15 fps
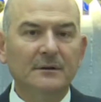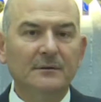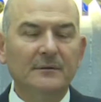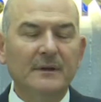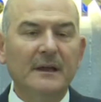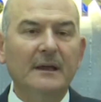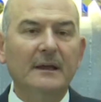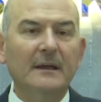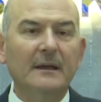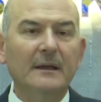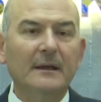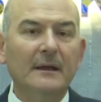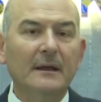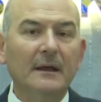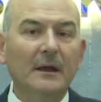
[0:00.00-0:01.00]
ve
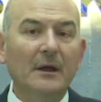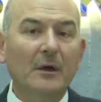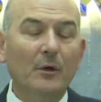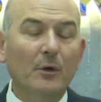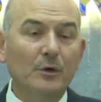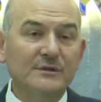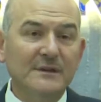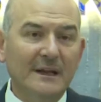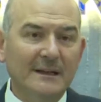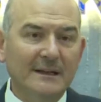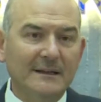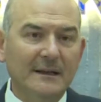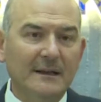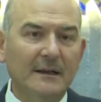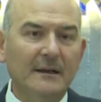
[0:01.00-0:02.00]

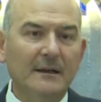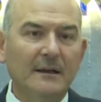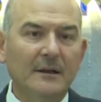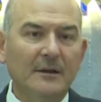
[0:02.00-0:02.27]
özellikle